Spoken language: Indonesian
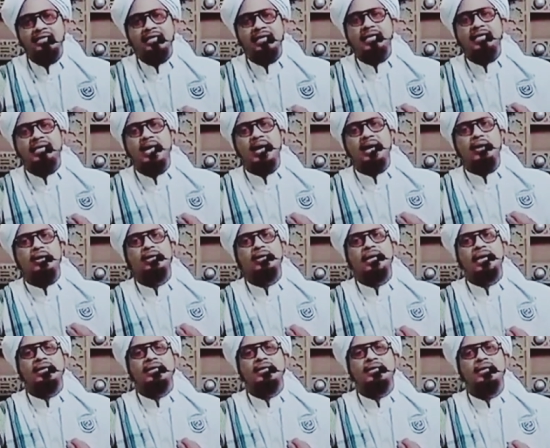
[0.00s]
sehingga
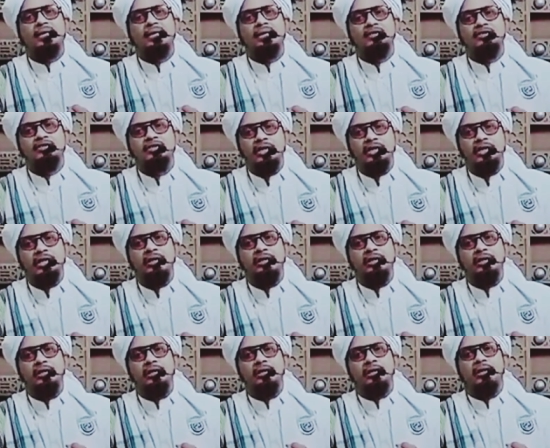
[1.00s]
orang
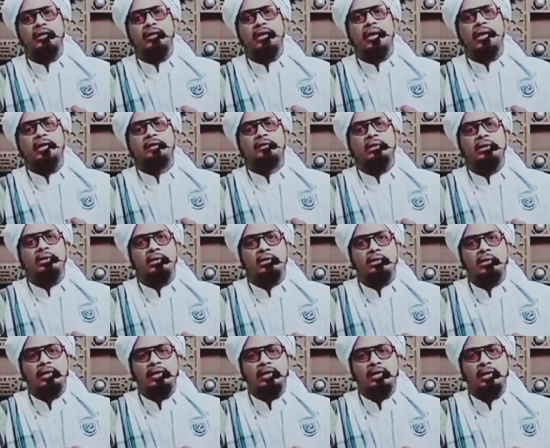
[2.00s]
jin
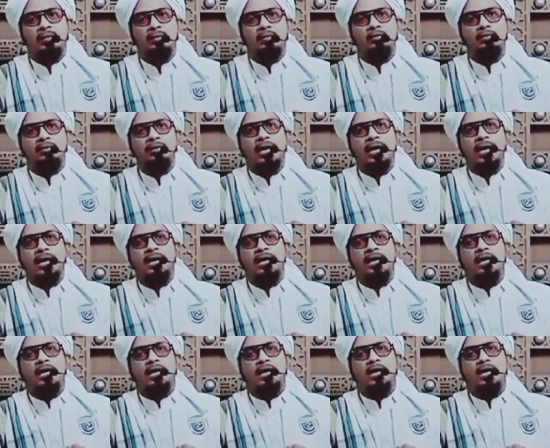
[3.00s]
atau orang yang punya